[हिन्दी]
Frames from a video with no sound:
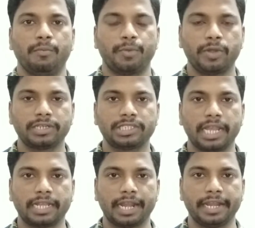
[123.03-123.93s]
प्रोडक्ट
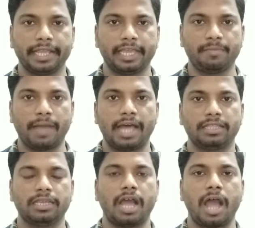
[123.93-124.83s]
सेल करने के
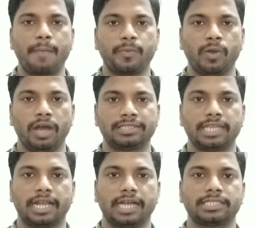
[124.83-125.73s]
बाद आपको
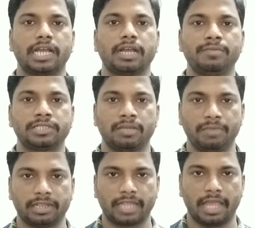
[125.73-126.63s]
अच्छा खासा कमीशन
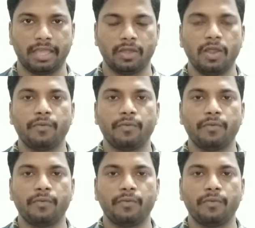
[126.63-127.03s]
मिलता है